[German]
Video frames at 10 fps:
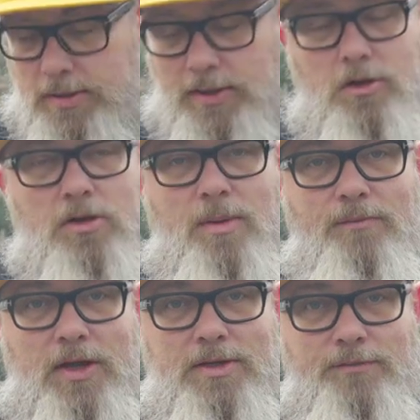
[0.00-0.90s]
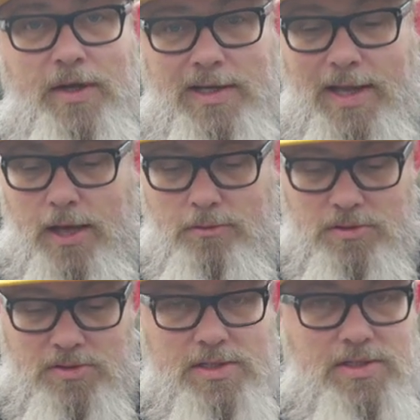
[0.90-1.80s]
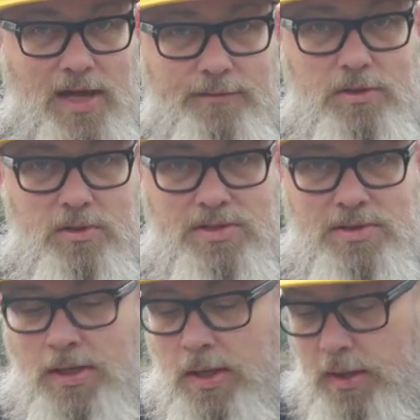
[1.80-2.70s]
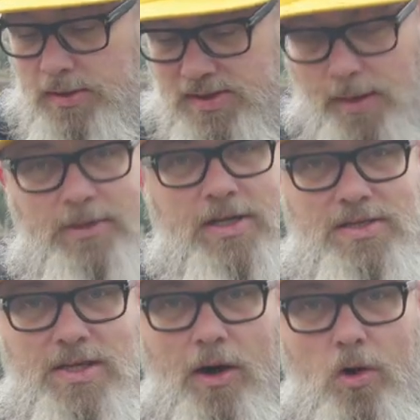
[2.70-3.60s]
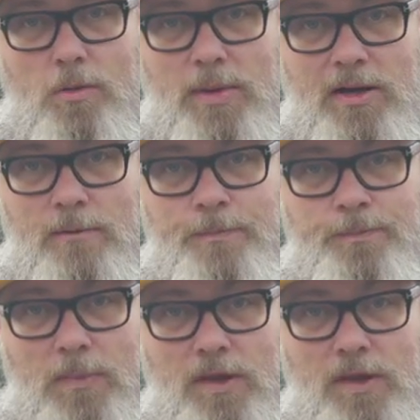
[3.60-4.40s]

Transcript: dann konnte man während der Fahrt laden und es als Navi nutzen. Das kann man jetzt hier auch machen.